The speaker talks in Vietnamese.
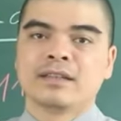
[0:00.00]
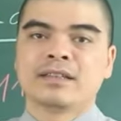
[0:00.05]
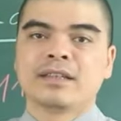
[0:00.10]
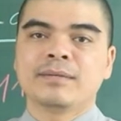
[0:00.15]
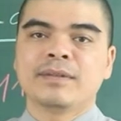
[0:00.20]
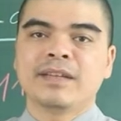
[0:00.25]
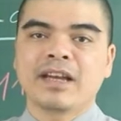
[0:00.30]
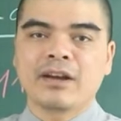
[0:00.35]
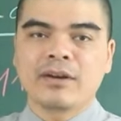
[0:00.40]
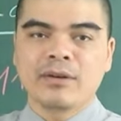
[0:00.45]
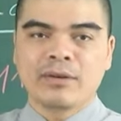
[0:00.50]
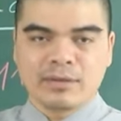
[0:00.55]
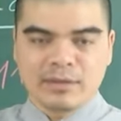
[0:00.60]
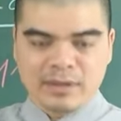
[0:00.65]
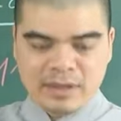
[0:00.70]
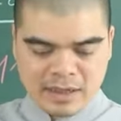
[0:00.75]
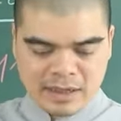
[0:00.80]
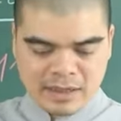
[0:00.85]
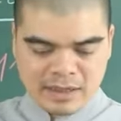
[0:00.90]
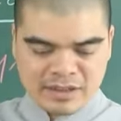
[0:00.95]
tiếp theo
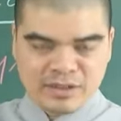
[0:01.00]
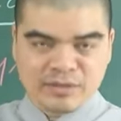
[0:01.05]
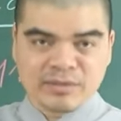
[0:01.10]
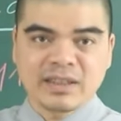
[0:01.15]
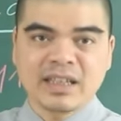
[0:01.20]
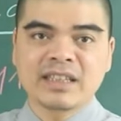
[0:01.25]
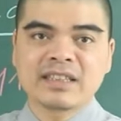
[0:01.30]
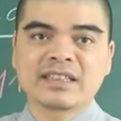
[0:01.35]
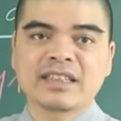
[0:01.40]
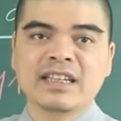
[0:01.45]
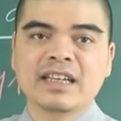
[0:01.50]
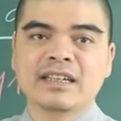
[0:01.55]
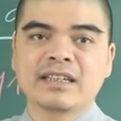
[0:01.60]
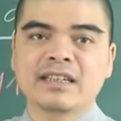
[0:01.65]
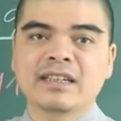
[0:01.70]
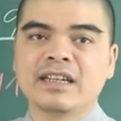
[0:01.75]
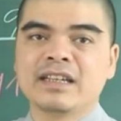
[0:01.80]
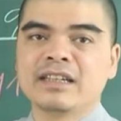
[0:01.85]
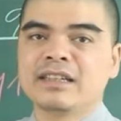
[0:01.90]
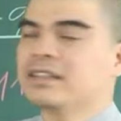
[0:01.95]
là chúng ta xét
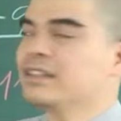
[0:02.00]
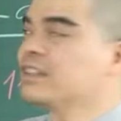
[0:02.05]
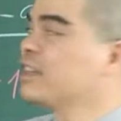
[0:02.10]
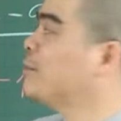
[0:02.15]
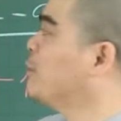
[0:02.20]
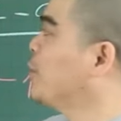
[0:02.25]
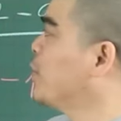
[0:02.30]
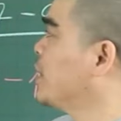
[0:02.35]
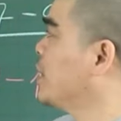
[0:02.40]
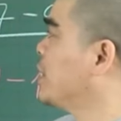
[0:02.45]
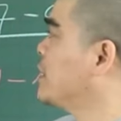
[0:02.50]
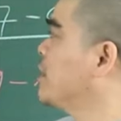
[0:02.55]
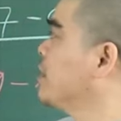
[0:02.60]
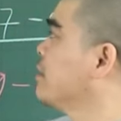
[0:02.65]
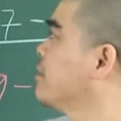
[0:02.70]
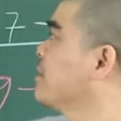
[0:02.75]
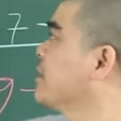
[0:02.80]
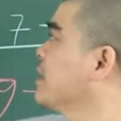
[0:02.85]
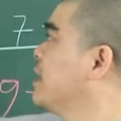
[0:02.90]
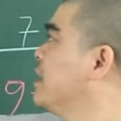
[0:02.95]
đến giờ mùi
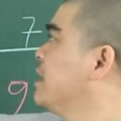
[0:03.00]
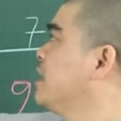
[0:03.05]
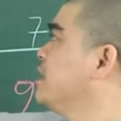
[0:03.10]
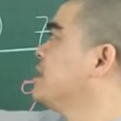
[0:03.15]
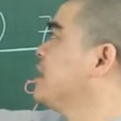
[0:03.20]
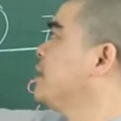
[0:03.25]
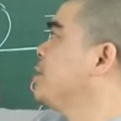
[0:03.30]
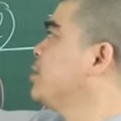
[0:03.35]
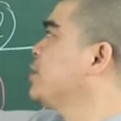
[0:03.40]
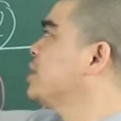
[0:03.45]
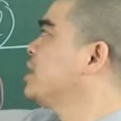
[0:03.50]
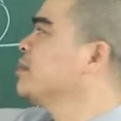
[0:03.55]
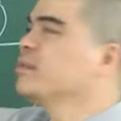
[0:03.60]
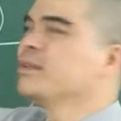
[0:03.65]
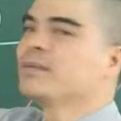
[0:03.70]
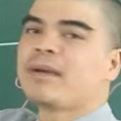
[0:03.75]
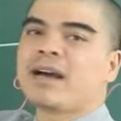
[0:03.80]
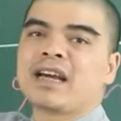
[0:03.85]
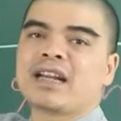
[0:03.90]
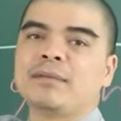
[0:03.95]
giờ mùi từ
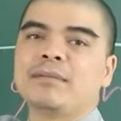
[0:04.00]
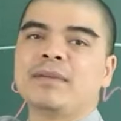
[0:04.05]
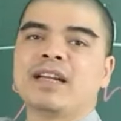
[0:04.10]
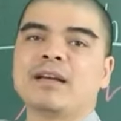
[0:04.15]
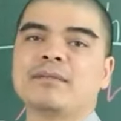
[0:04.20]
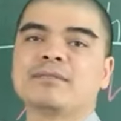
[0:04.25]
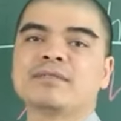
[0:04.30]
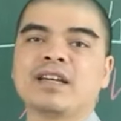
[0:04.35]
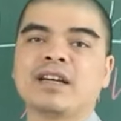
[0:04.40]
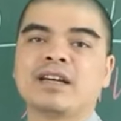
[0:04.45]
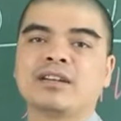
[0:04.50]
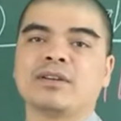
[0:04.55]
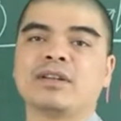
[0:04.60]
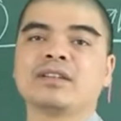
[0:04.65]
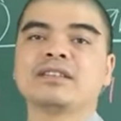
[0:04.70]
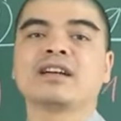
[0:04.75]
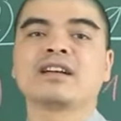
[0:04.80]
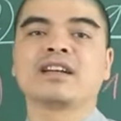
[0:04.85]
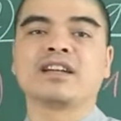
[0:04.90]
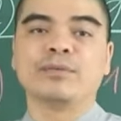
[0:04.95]
13 đến 15 giờ nó
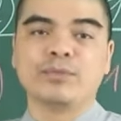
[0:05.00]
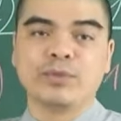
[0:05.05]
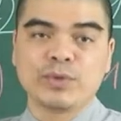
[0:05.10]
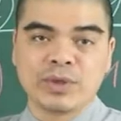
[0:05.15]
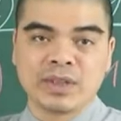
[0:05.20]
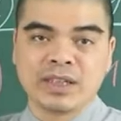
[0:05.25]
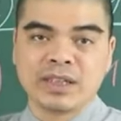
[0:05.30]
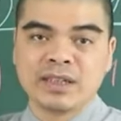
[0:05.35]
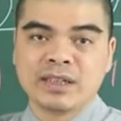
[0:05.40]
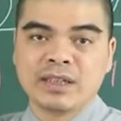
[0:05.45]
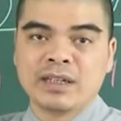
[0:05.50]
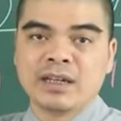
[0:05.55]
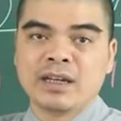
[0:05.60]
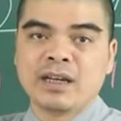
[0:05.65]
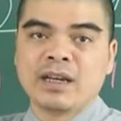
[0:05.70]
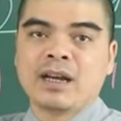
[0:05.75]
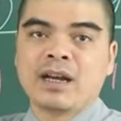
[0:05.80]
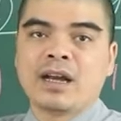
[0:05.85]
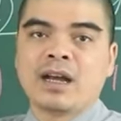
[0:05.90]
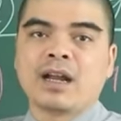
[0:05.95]
là giờ kỷ mùi
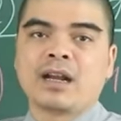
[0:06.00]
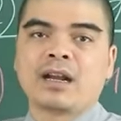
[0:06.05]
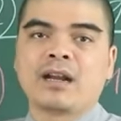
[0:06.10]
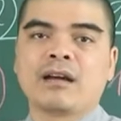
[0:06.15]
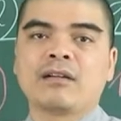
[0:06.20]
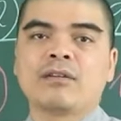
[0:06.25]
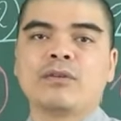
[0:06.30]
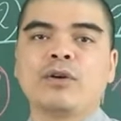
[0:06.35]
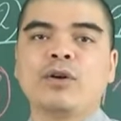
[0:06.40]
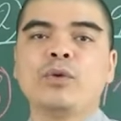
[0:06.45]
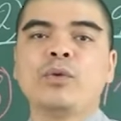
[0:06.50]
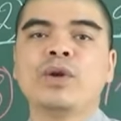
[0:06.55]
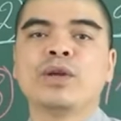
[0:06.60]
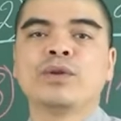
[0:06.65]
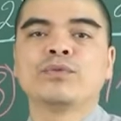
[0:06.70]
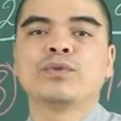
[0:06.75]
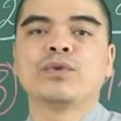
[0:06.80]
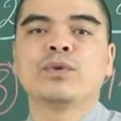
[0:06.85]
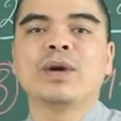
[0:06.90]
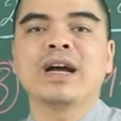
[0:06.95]
nó có
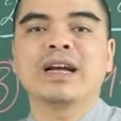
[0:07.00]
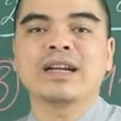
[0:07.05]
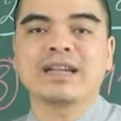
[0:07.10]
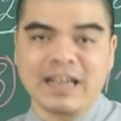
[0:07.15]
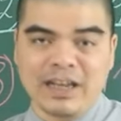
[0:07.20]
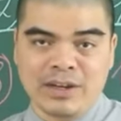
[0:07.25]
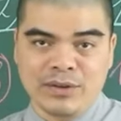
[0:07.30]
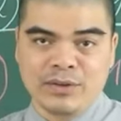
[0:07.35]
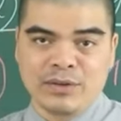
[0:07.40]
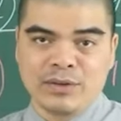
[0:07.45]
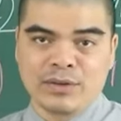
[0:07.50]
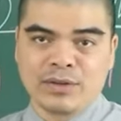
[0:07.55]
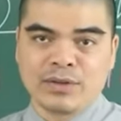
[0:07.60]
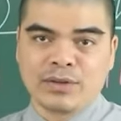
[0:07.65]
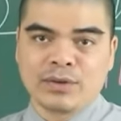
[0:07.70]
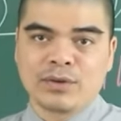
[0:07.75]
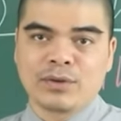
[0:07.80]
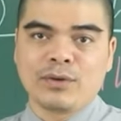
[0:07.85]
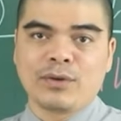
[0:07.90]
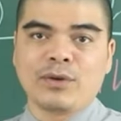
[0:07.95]
huyền vũ hắc đạo
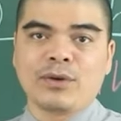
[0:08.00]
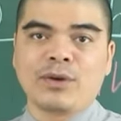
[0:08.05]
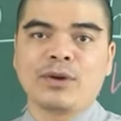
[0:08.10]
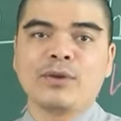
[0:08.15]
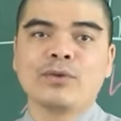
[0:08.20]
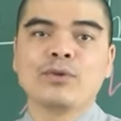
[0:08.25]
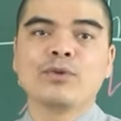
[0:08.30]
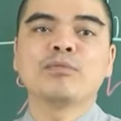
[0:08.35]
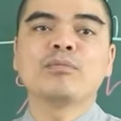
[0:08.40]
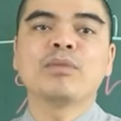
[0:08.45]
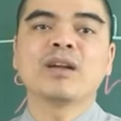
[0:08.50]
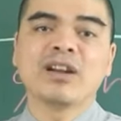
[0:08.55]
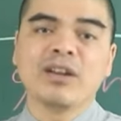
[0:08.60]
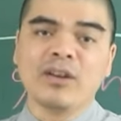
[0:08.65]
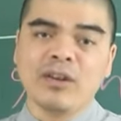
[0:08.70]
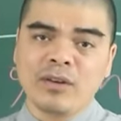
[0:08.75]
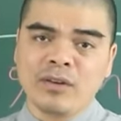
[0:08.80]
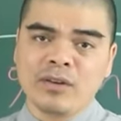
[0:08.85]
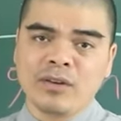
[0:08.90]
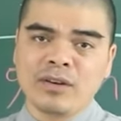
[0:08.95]
có ngũ bất
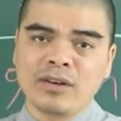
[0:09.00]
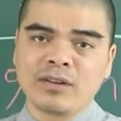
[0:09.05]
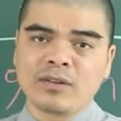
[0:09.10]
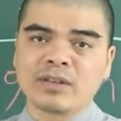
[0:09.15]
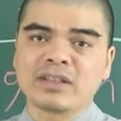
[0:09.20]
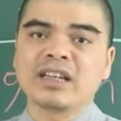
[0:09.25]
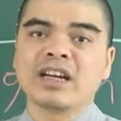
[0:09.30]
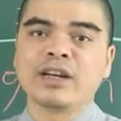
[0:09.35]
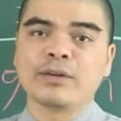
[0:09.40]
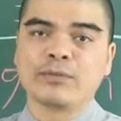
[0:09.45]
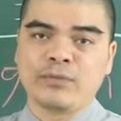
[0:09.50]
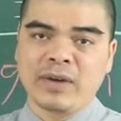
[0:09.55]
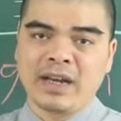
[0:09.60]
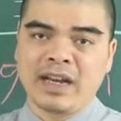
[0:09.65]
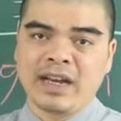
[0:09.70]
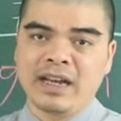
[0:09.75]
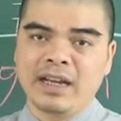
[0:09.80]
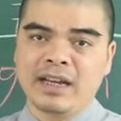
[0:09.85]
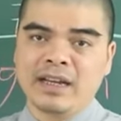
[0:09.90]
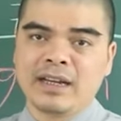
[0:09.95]
ngộ có thời
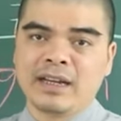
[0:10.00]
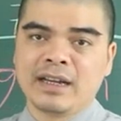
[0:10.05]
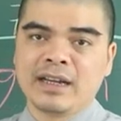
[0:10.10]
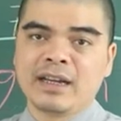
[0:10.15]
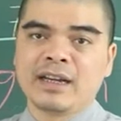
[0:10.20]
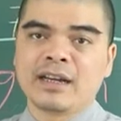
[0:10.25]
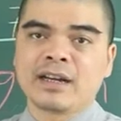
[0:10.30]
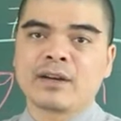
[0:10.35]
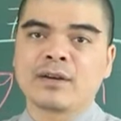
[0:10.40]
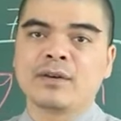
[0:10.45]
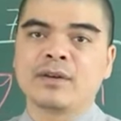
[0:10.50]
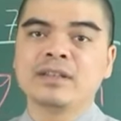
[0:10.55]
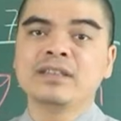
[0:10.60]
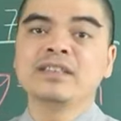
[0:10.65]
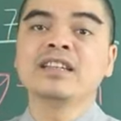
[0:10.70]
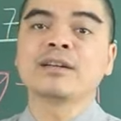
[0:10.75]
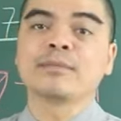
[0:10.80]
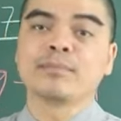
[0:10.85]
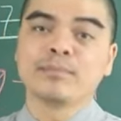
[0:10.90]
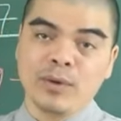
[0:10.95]
phá có
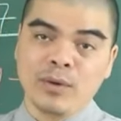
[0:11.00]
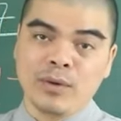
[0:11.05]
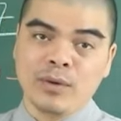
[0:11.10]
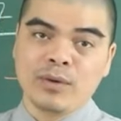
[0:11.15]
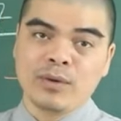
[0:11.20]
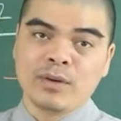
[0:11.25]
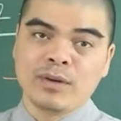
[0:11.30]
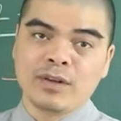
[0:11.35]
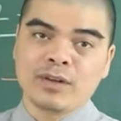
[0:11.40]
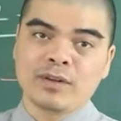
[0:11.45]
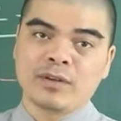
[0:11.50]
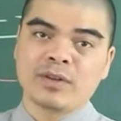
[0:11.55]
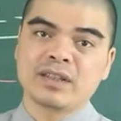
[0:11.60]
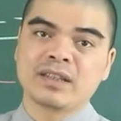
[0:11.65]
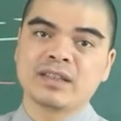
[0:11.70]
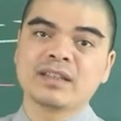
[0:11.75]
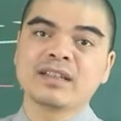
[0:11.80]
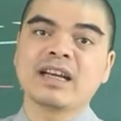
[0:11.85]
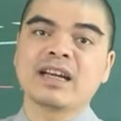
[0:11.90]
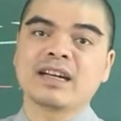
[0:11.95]
nhật mộ có
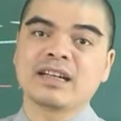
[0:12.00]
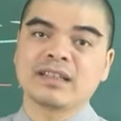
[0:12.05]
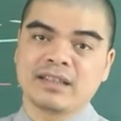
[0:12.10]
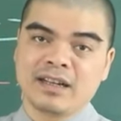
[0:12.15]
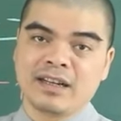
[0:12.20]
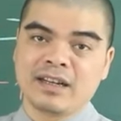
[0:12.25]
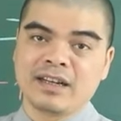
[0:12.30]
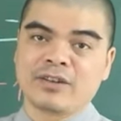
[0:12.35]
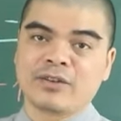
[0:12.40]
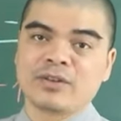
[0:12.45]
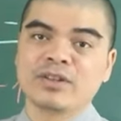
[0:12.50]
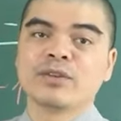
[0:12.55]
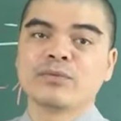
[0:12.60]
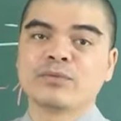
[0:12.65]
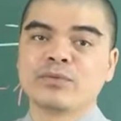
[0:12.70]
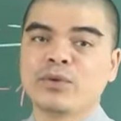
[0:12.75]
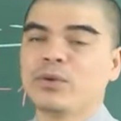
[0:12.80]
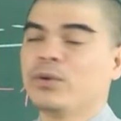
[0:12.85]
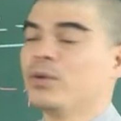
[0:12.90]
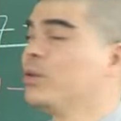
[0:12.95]
tứ đại các thời có
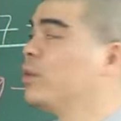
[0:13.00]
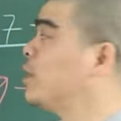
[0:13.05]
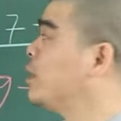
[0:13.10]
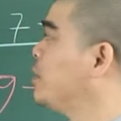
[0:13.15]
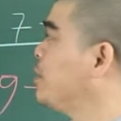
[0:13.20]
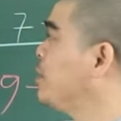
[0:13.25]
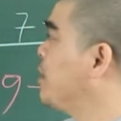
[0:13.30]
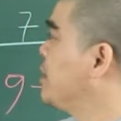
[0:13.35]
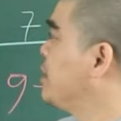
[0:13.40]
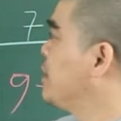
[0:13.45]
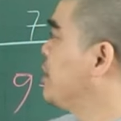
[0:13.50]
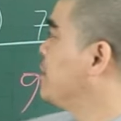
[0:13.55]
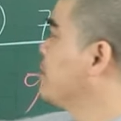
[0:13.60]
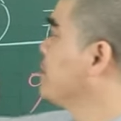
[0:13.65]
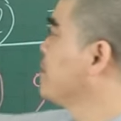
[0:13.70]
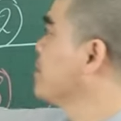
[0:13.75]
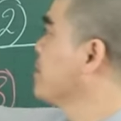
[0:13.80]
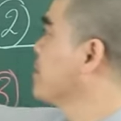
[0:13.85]
đường phù nhưng mà gì